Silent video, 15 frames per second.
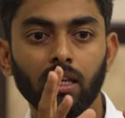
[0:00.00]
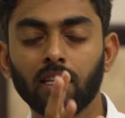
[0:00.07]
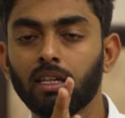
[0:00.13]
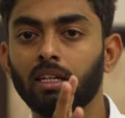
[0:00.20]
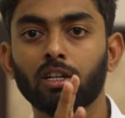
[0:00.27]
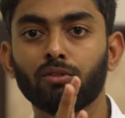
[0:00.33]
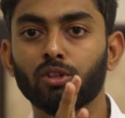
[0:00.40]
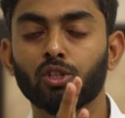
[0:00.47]

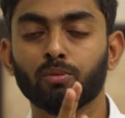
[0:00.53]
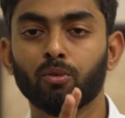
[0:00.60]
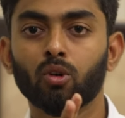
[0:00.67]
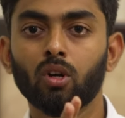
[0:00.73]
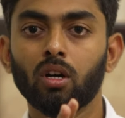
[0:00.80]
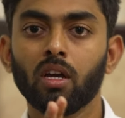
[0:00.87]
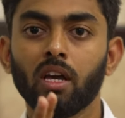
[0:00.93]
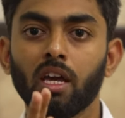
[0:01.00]
இருக்குன்னு
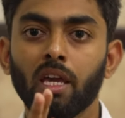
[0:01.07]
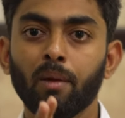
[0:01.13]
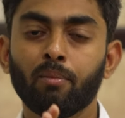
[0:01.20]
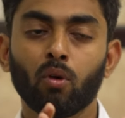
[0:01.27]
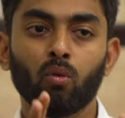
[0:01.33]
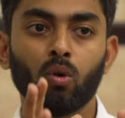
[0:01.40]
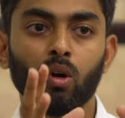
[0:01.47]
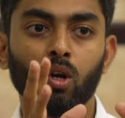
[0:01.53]
வச்சுப்போம்
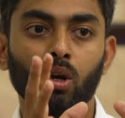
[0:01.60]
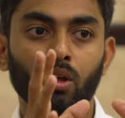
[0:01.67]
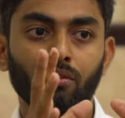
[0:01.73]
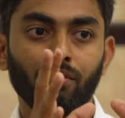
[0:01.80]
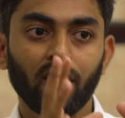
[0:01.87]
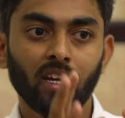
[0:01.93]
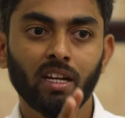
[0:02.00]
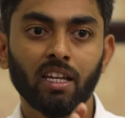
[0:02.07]
இப்போ உங்களோட
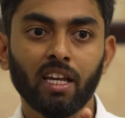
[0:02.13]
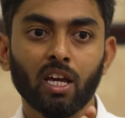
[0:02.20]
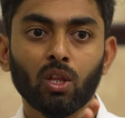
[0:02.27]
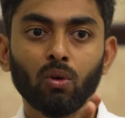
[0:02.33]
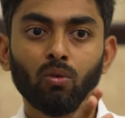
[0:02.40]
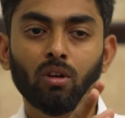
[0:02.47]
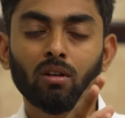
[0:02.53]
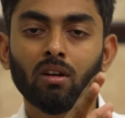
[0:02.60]
வீடு
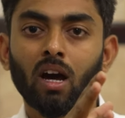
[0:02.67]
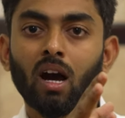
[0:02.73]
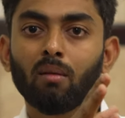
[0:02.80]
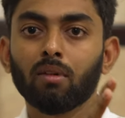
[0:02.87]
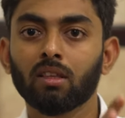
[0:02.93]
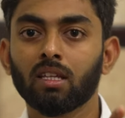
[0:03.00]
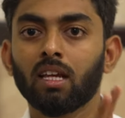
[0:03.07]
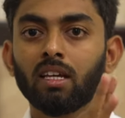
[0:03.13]
ஏதோ ஒரு
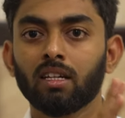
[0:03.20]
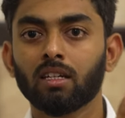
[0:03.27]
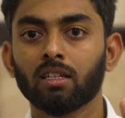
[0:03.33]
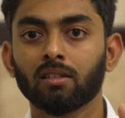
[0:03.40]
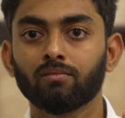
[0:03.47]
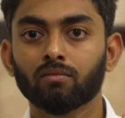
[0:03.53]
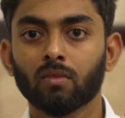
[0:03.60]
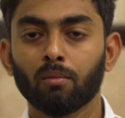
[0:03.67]
ஆபத்தில்
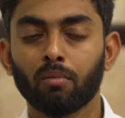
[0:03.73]
இருக்குது